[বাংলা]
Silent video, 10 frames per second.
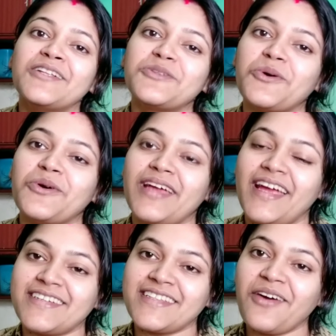তো
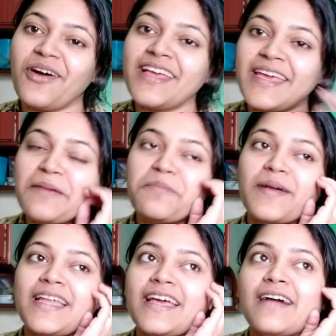এটাতে হয় কি
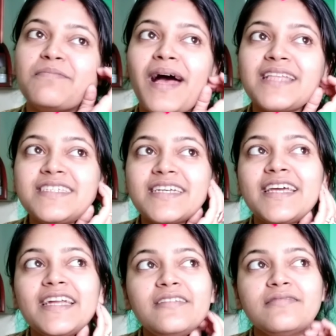মানে
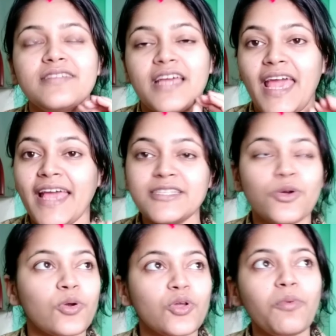বাচ্চাদের এই
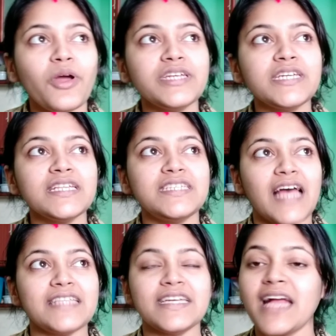ছোট বয়সে
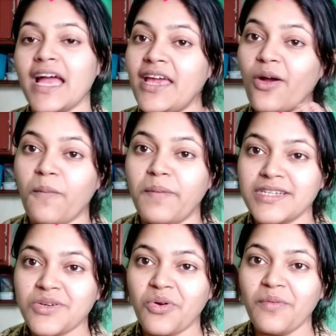যা যা খাইয়ে
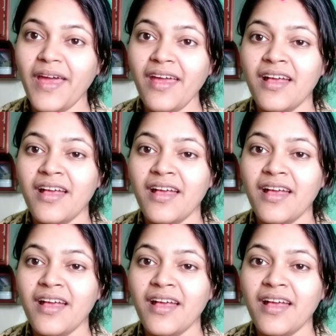অভ্যাস করবে